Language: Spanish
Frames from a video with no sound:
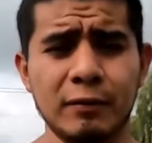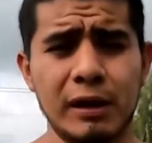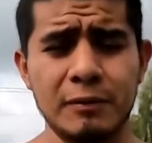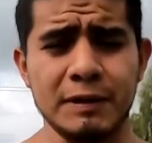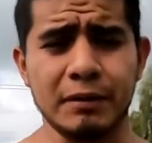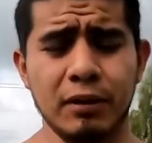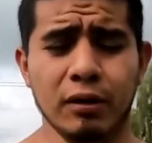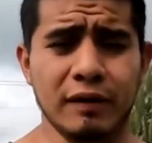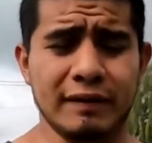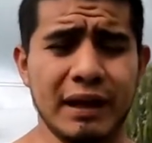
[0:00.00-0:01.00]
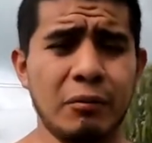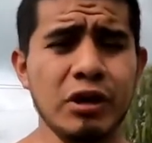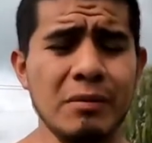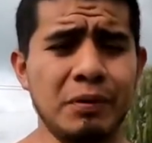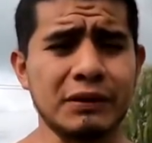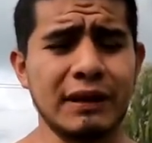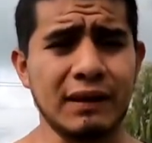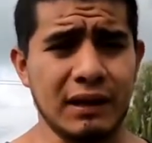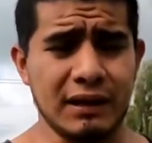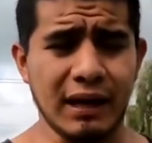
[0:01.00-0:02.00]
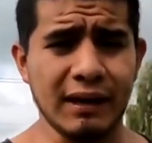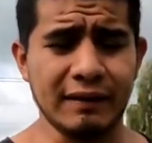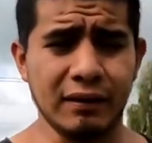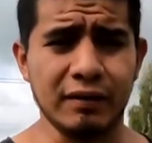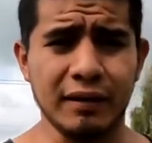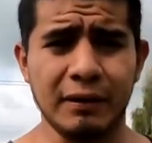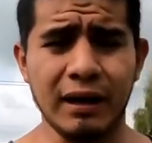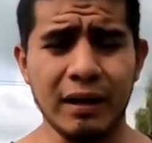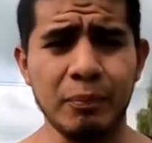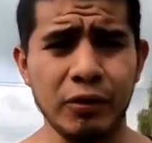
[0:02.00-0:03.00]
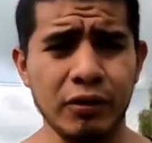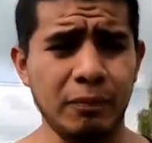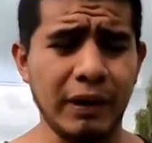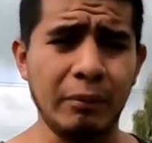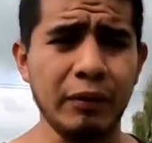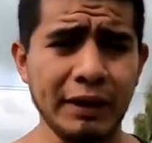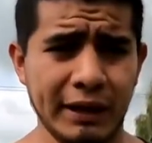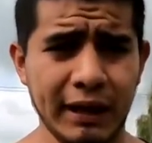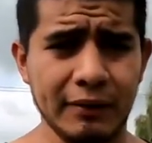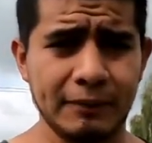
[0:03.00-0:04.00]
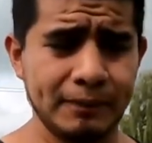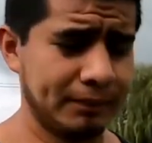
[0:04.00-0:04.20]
sobre el obstáculo será muy importante, ya que se nos servirá de apoyo para poder girar.